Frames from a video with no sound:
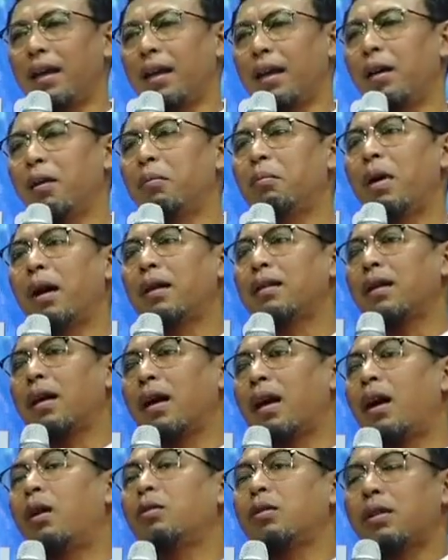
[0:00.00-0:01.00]
แล้วมักจะ
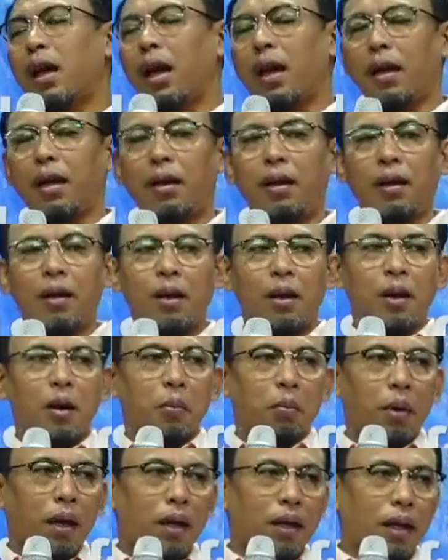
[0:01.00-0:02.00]
เข้าใจ
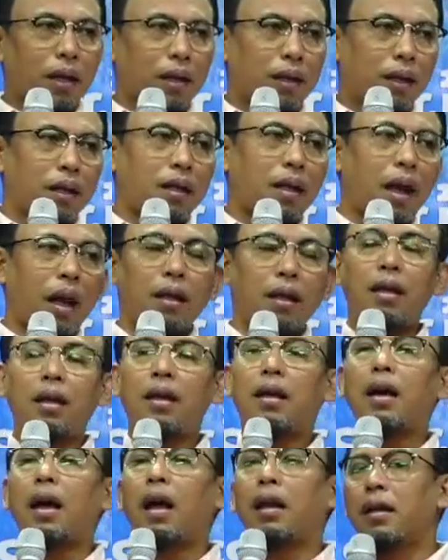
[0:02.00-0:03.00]
ไปในทิศทางที่
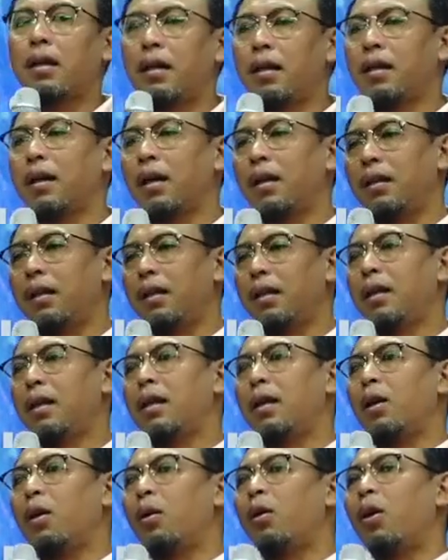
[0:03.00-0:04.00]
คลาดเคลื่อนที่
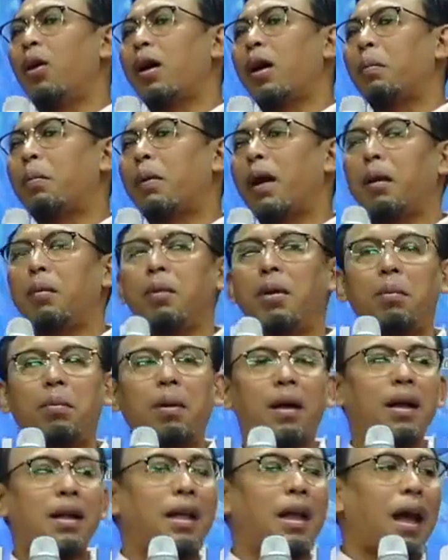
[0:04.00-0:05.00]
เกี่ยวข้องกับการมีภ
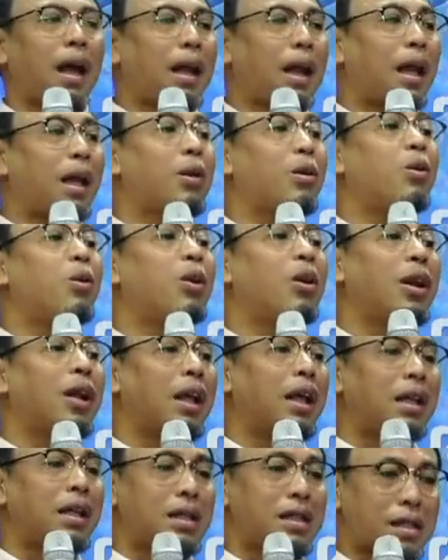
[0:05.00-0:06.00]
รรยาหลายคนใน
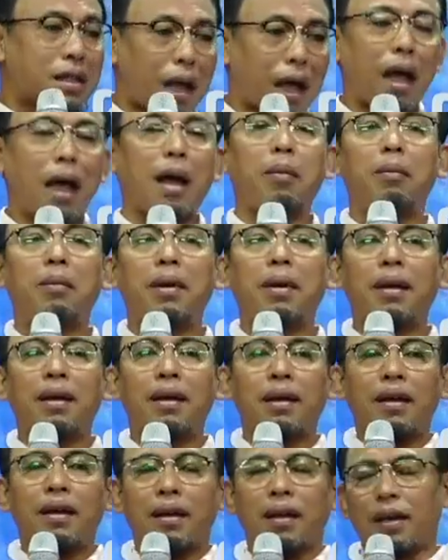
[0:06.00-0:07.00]
อิสลาม
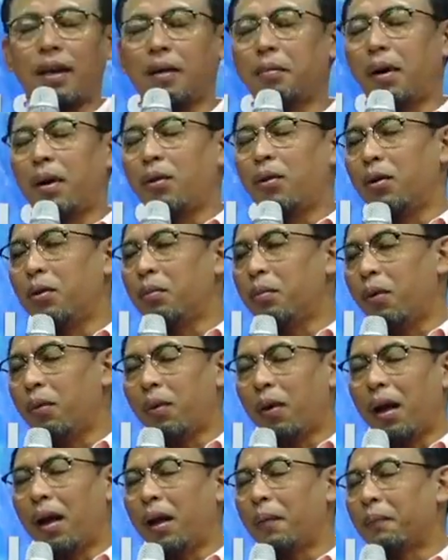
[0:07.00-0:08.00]
บางคนบอก
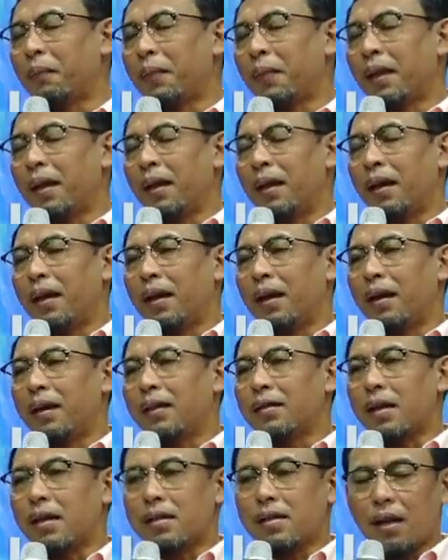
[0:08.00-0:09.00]
ว่า
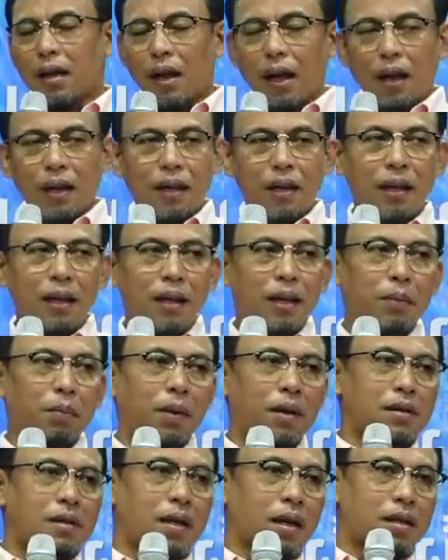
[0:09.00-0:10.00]
ศาสนานี้
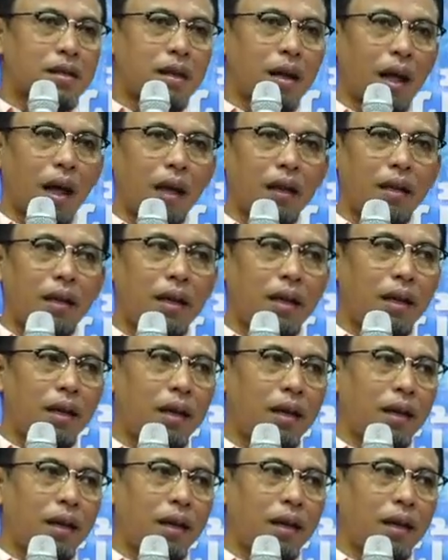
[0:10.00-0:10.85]
เป็นศาสนาที่